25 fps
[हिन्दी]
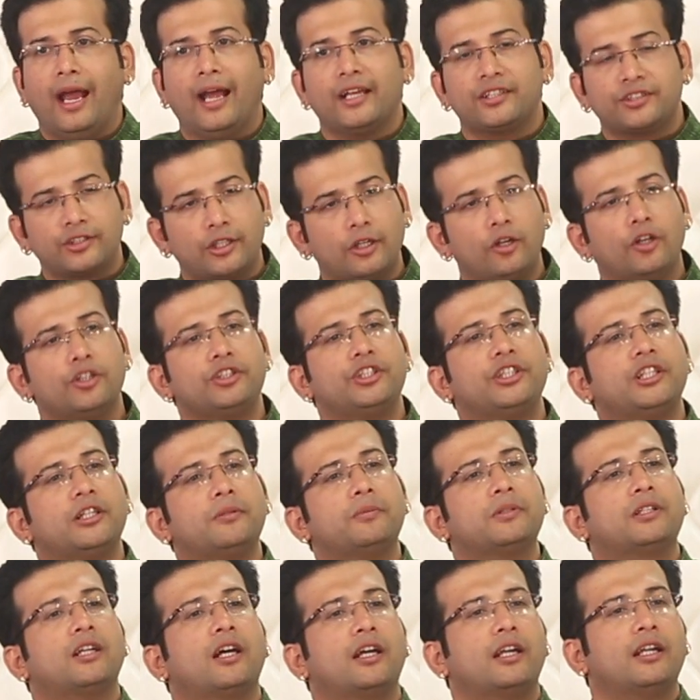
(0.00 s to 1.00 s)
एस्ट्रोलॉजी यह
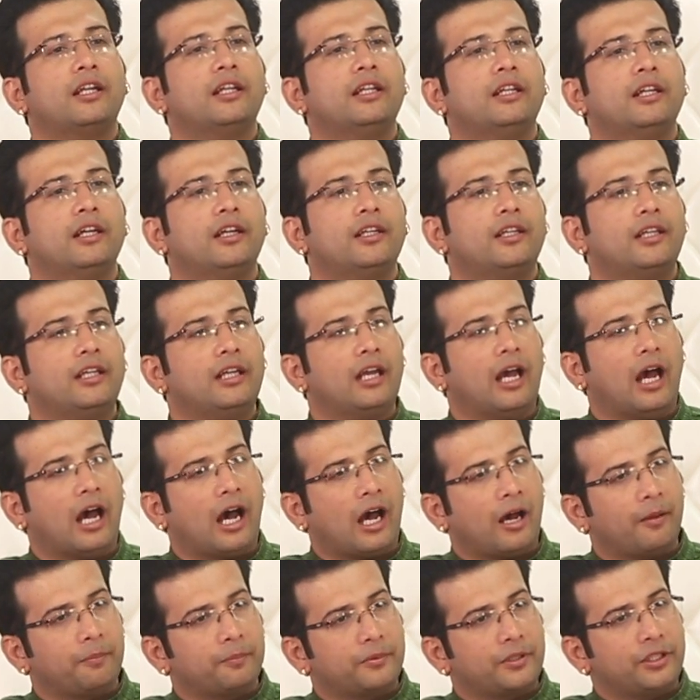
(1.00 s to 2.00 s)
बता रही है कि
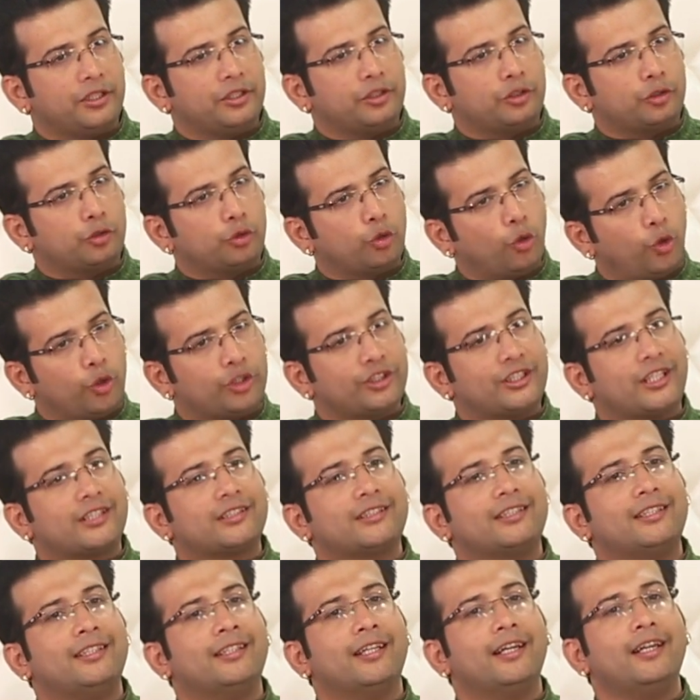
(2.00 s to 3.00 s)
आपकी सोच
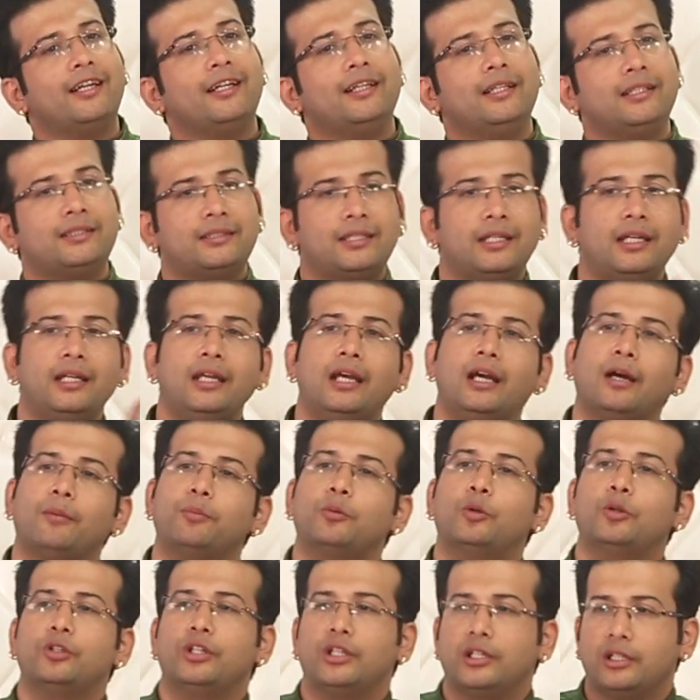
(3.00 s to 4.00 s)
ऐसी है इसलिए
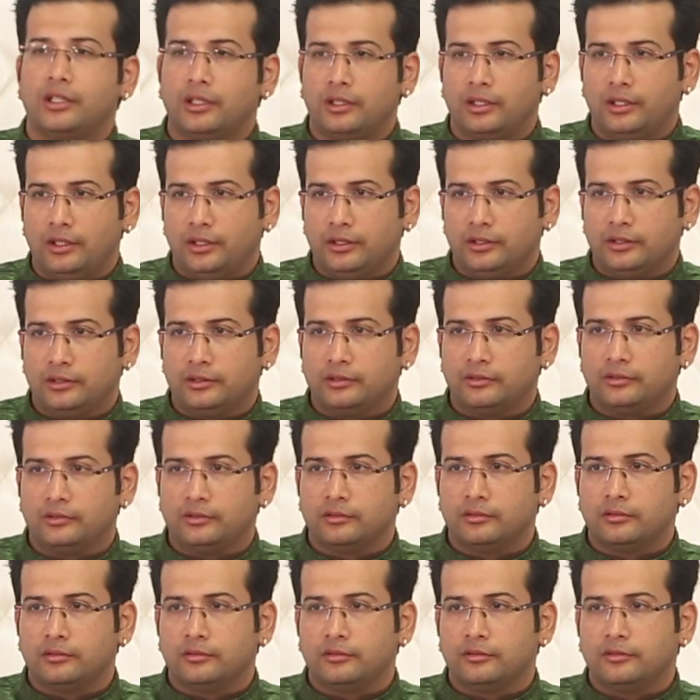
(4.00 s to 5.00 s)
आपको दिक्कत है
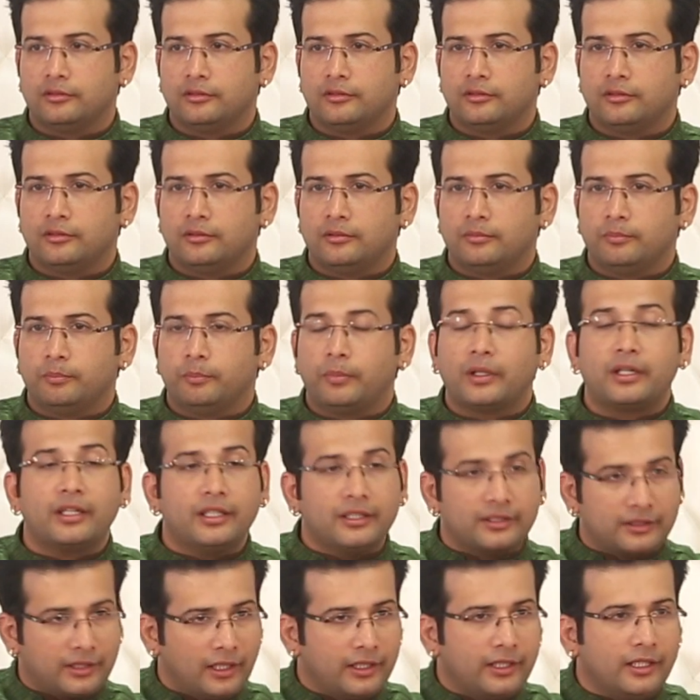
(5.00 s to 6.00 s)
पर
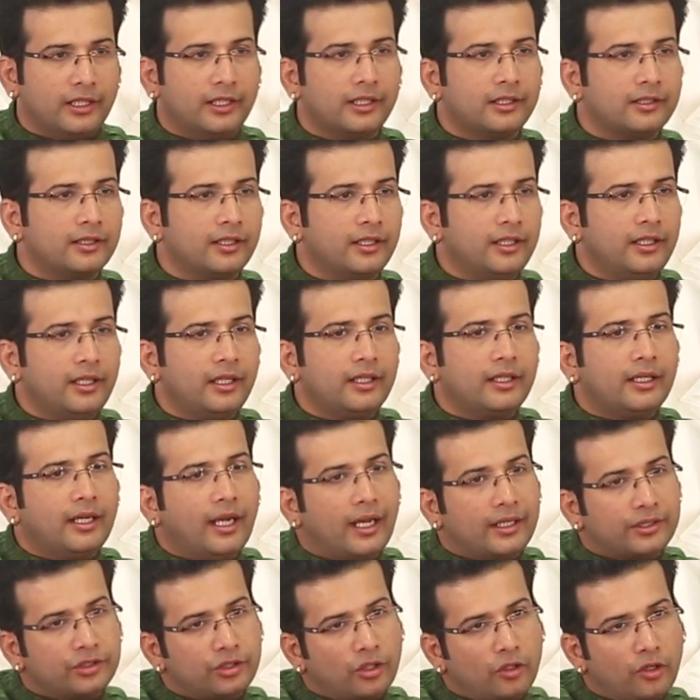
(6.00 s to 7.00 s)
इसका यह अर्थ नहीं है कि
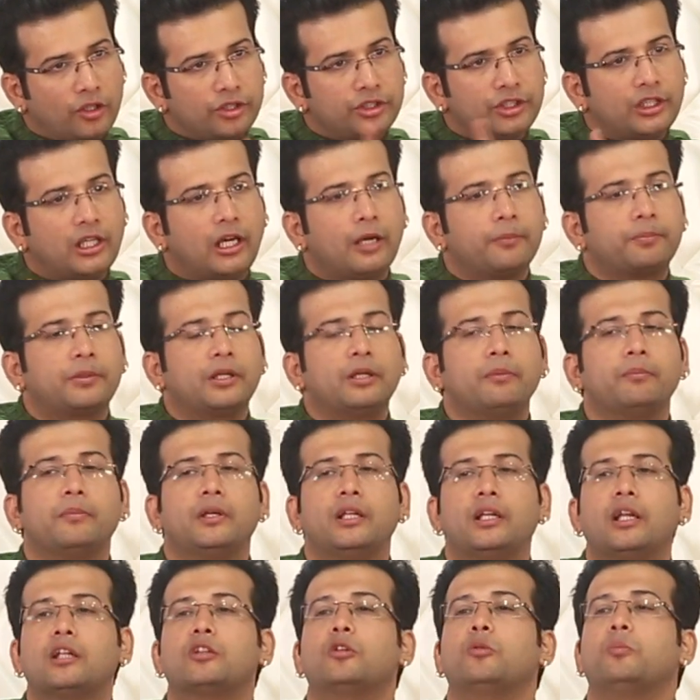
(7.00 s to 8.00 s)
एस्ट्रोलॉजी आपकी
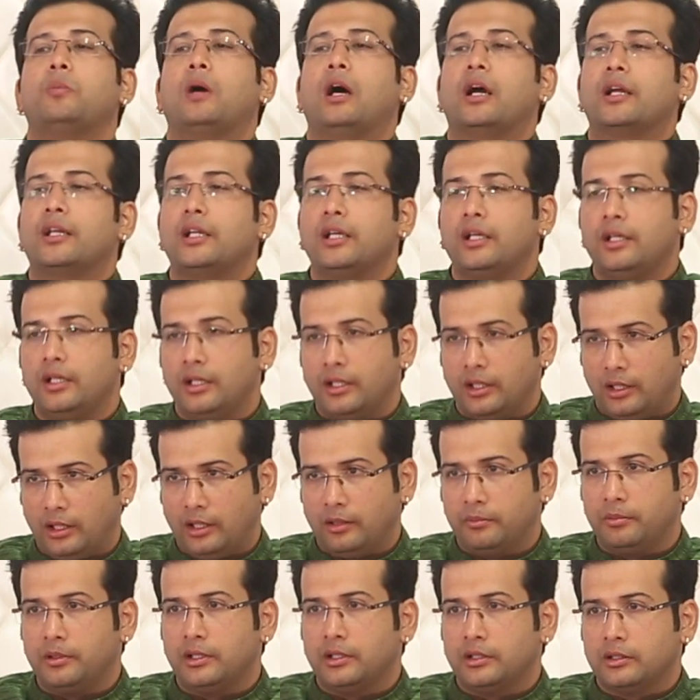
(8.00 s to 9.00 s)
मेरा तो भाग्य ही
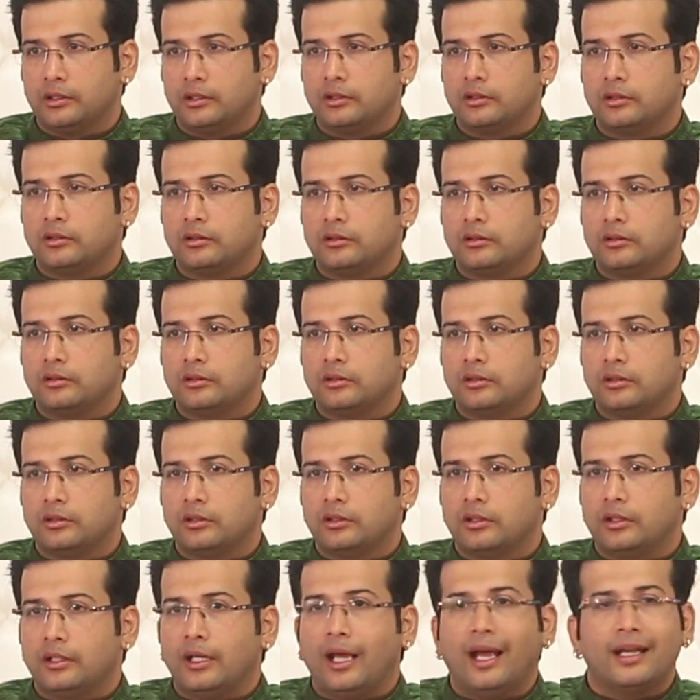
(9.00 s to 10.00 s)
खराब है
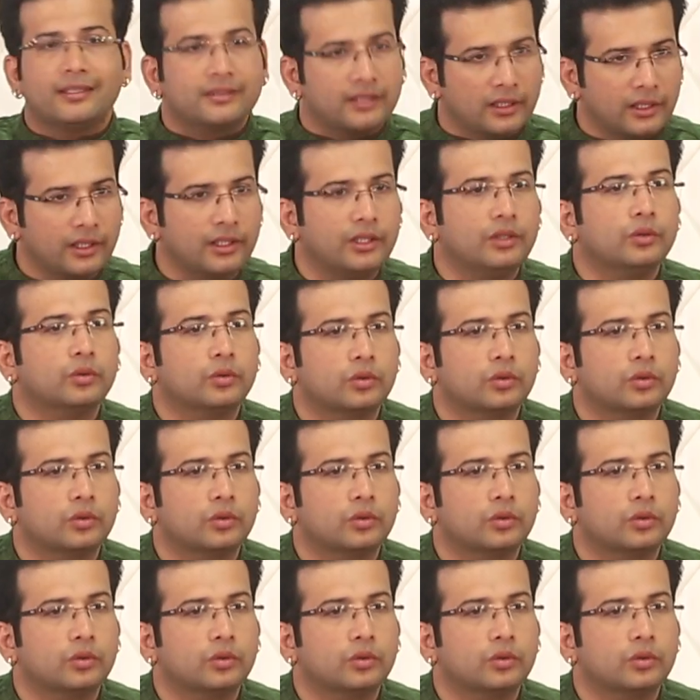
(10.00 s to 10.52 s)
ऐसा नहीं